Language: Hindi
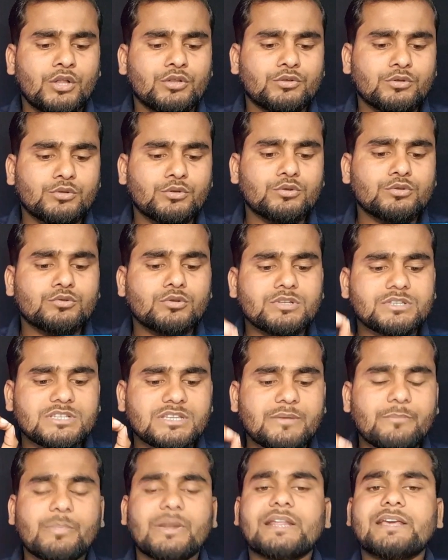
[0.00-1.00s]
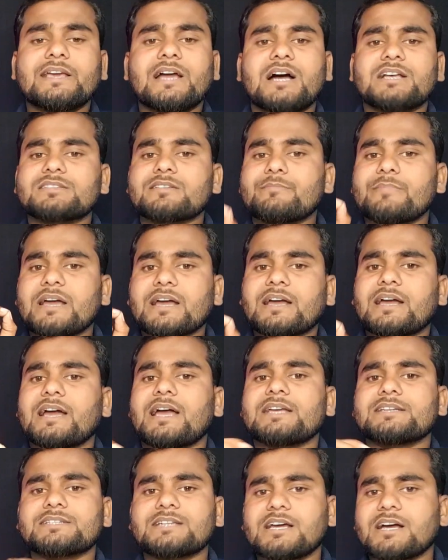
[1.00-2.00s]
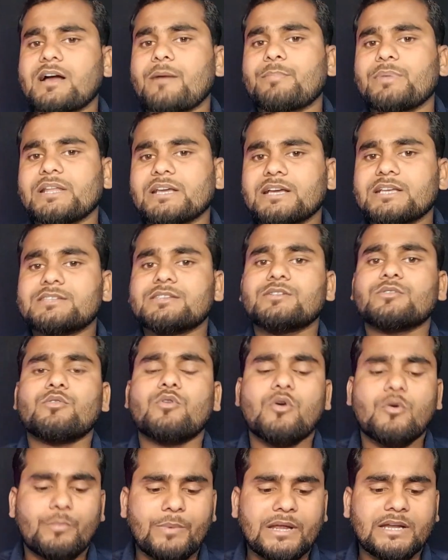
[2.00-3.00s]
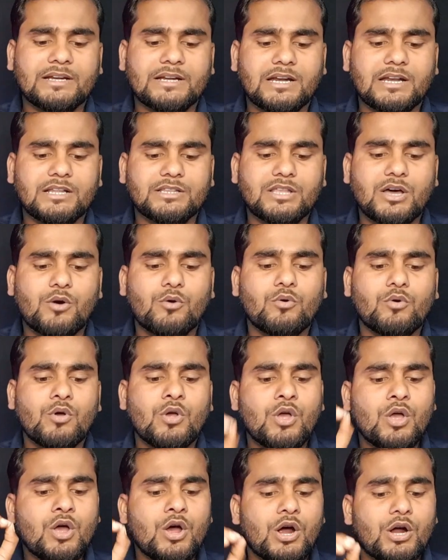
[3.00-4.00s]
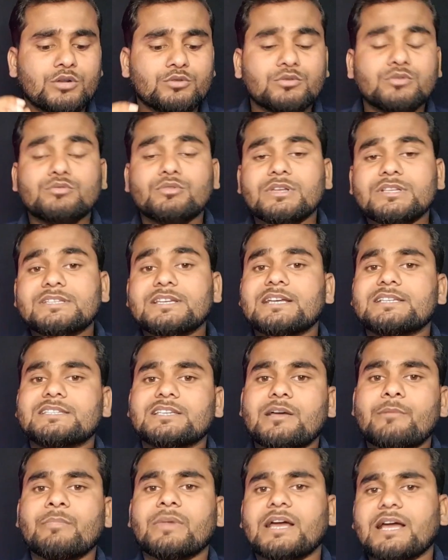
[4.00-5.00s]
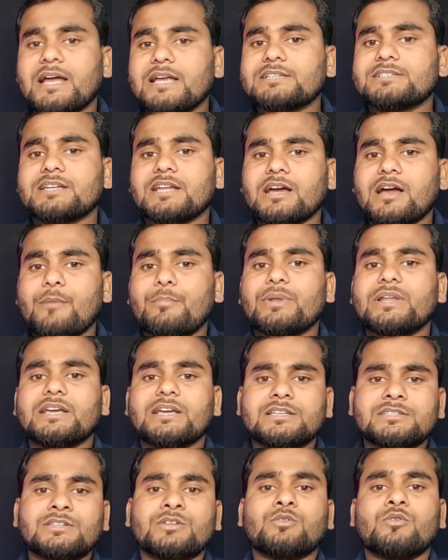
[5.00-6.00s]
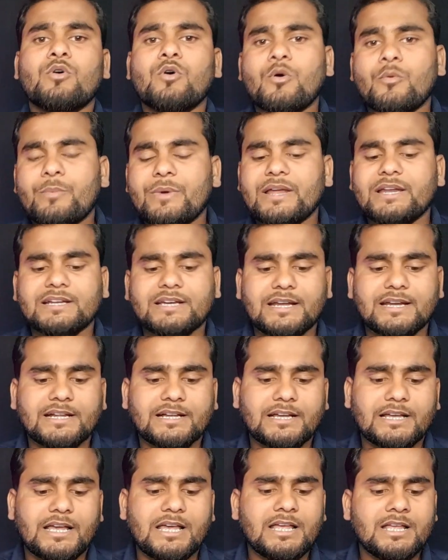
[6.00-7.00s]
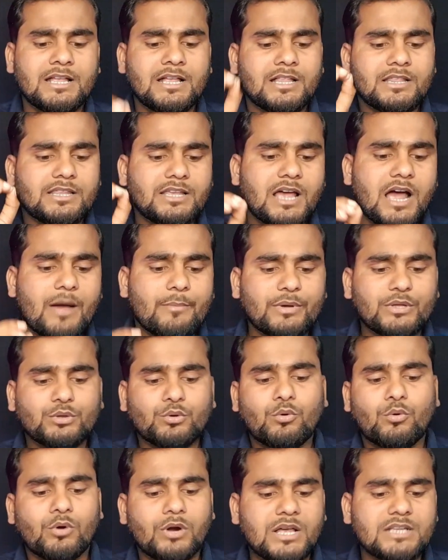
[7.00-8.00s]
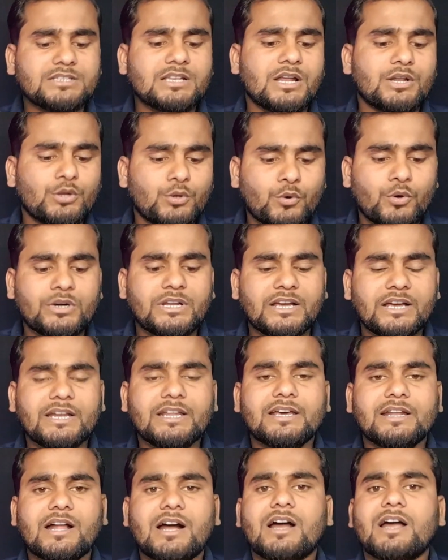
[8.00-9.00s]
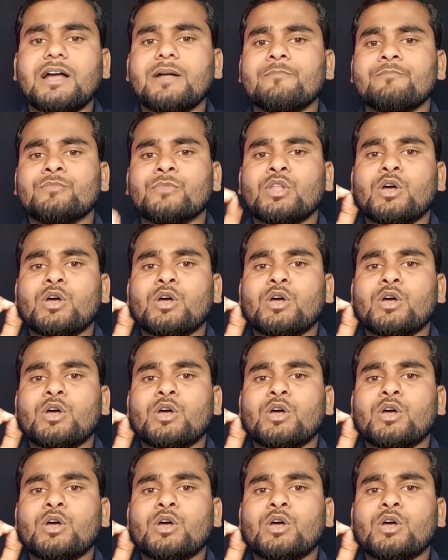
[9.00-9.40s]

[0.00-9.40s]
तो दोस्तों सिंपली यहाँ से मैं कैश टैग अप्लीकेशन को ओपन कर लेता हूँ और दोस्तों जैसे हम कैश टैग अप्लीकेशन को ओपन करेंगे तो यहाँ पर थोड़ा सा लोडिंग ले रहा है